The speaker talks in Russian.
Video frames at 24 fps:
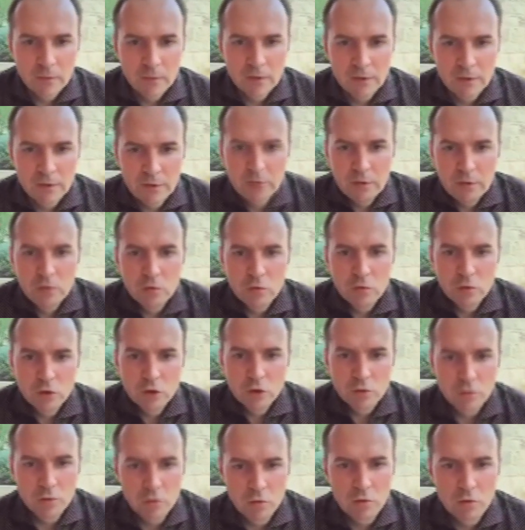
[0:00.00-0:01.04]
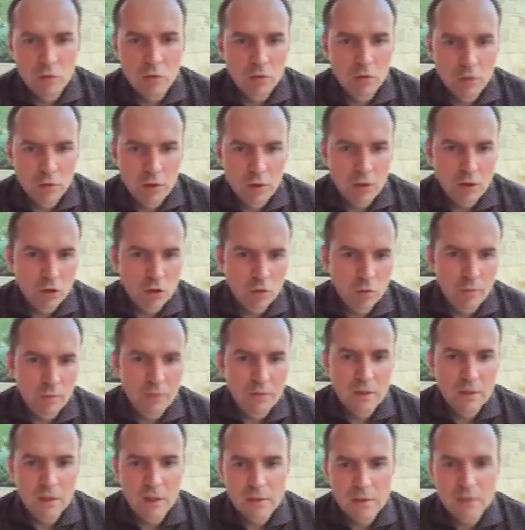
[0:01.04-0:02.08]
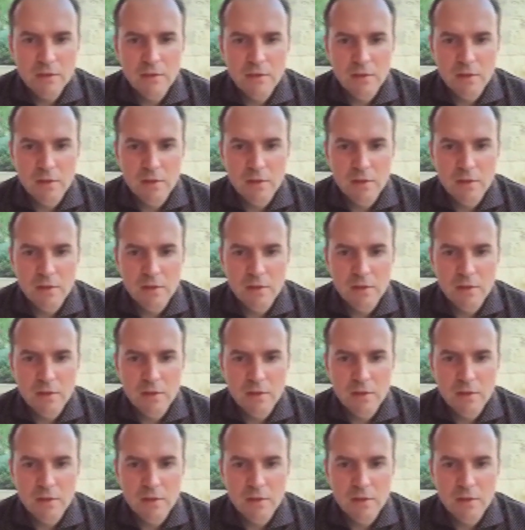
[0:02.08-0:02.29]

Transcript: сил тоже много, он хорошо питается,